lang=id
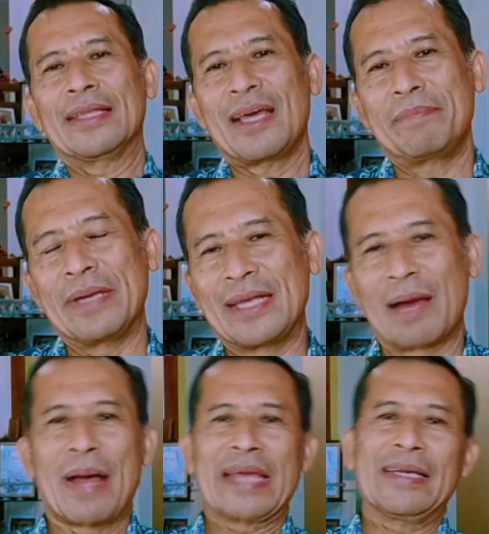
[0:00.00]
kita
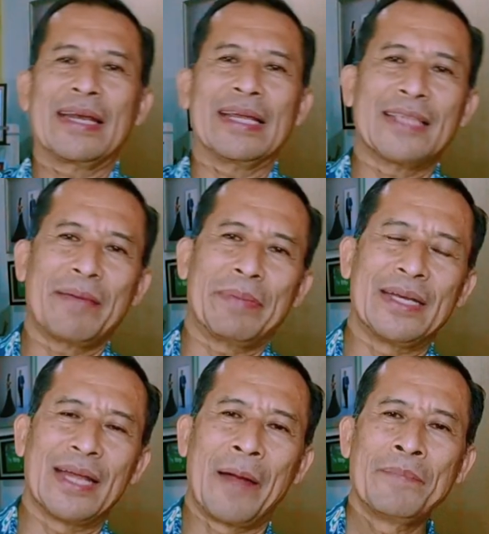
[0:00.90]
beda panggilan kita
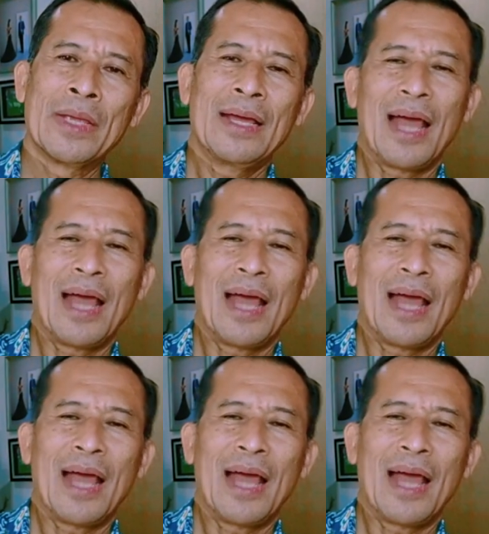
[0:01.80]
beda